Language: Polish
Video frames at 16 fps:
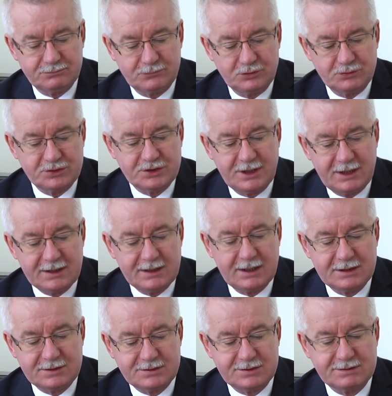
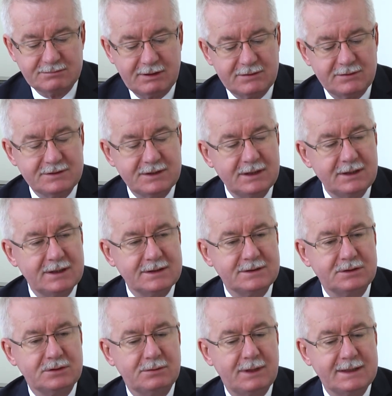ulżenia czy złagodzenia
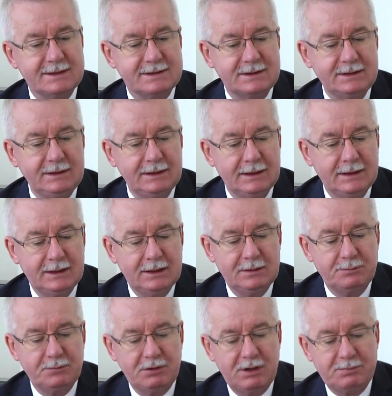sytuacji
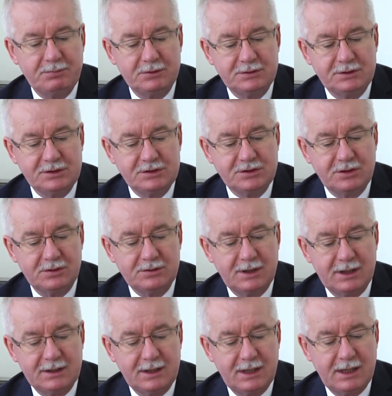była
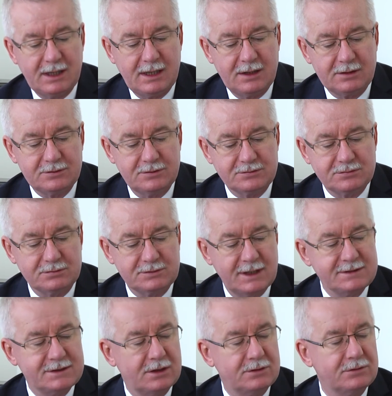podniesiona na
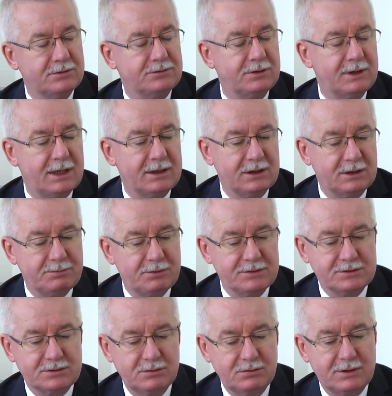konsultacjach konsularnych
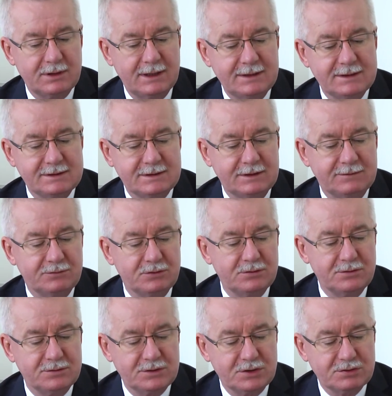polsko-ukraińskich w
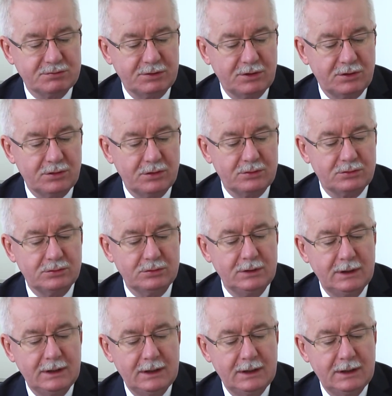grudniu zeszłego roku